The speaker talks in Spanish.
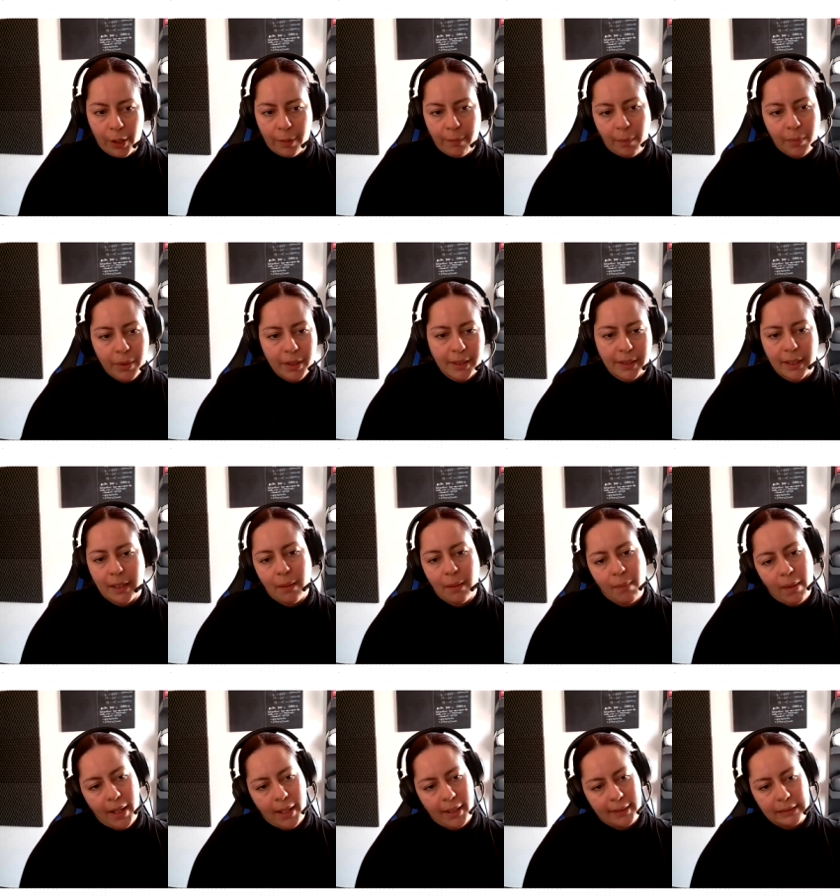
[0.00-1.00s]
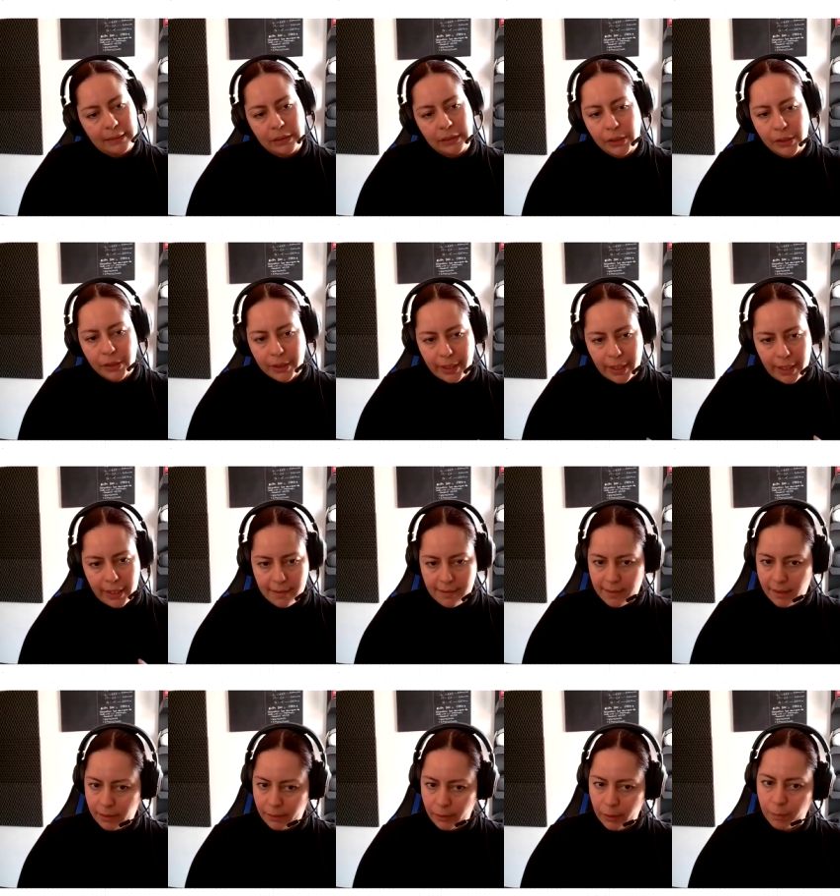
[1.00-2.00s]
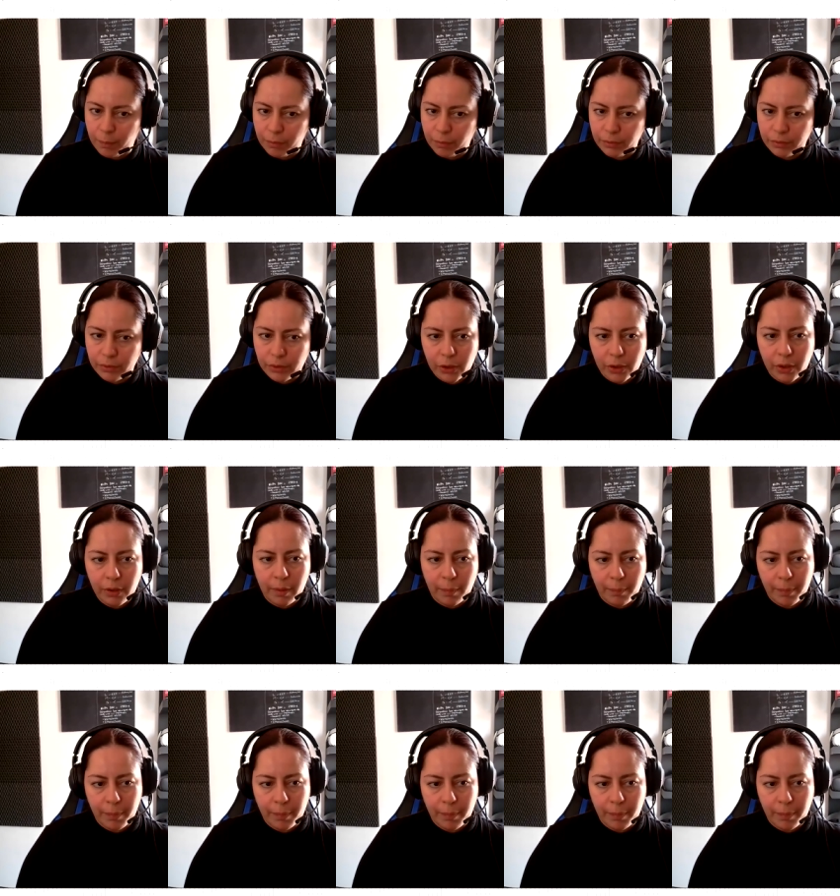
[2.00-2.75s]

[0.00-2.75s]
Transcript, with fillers: Hoy vamos a estar hablando de ciertos puntos,